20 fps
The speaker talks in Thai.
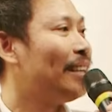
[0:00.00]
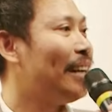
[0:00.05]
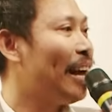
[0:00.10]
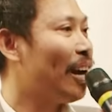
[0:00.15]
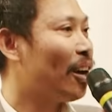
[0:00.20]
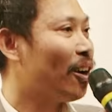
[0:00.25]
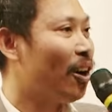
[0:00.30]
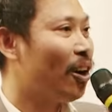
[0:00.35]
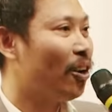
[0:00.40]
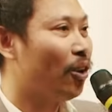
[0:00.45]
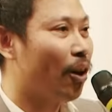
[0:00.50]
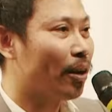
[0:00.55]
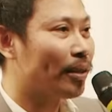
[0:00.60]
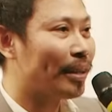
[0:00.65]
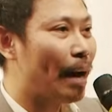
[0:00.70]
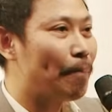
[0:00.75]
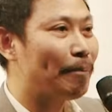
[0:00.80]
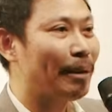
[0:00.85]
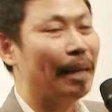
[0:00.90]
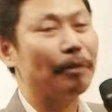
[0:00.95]
และก็น้อง
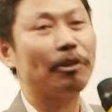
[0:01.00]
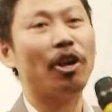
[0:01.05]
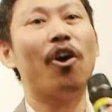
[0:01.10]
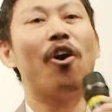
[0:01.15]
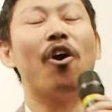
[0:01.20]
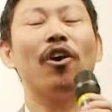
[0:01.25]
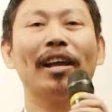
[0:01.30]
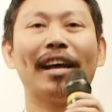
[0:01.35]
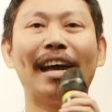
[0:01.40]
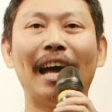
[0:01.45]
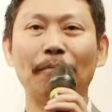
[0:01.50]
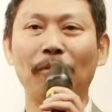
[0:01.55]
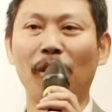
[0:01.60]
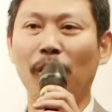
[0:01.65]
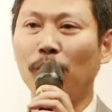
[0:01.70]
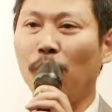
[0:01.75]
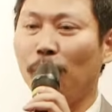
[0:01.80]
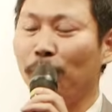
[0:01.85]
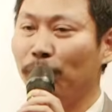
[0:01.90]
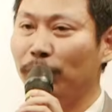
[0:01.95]
ตั้มพัททองละกันเพ
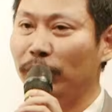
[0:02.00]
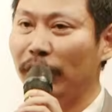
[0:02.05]
ราะผม